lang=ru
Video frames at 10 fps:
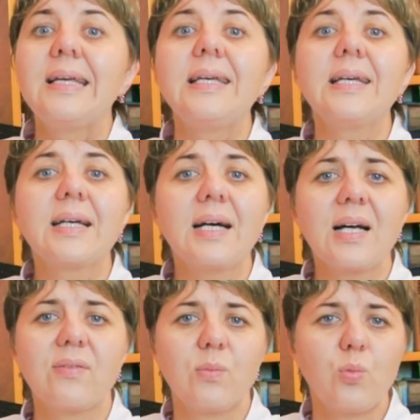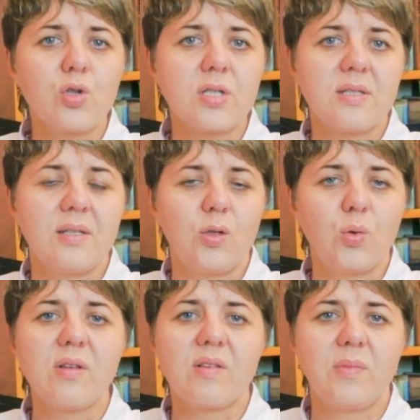и как вы можете
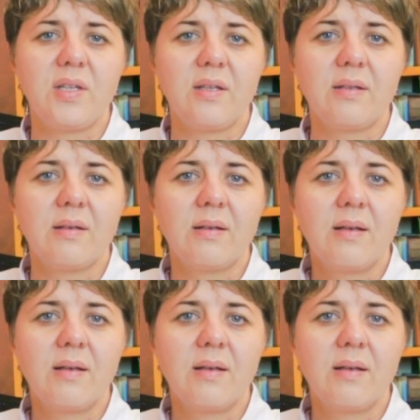ее изменить.